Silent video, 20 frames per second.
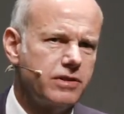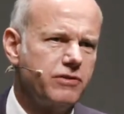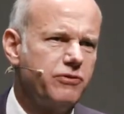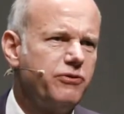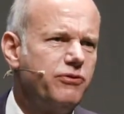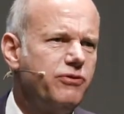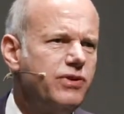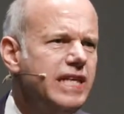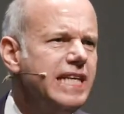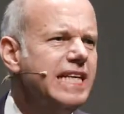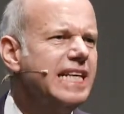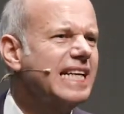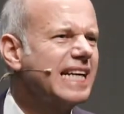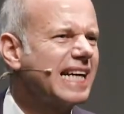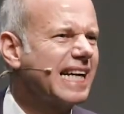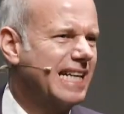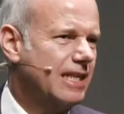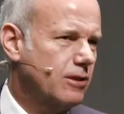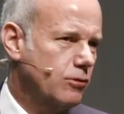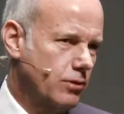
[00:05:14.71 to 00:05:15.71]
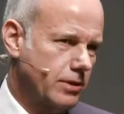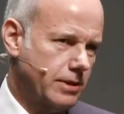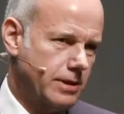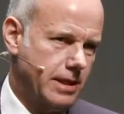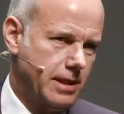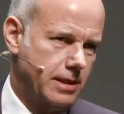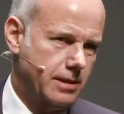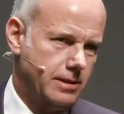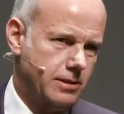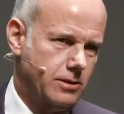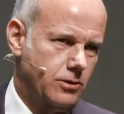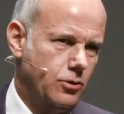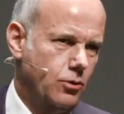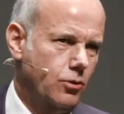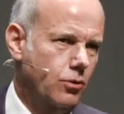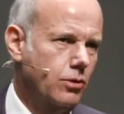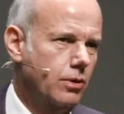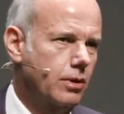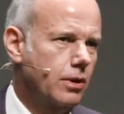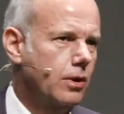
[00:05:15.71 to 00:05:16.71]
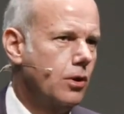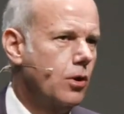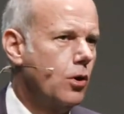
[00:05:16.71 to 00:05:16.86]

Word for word: Fliegenrettungsaktion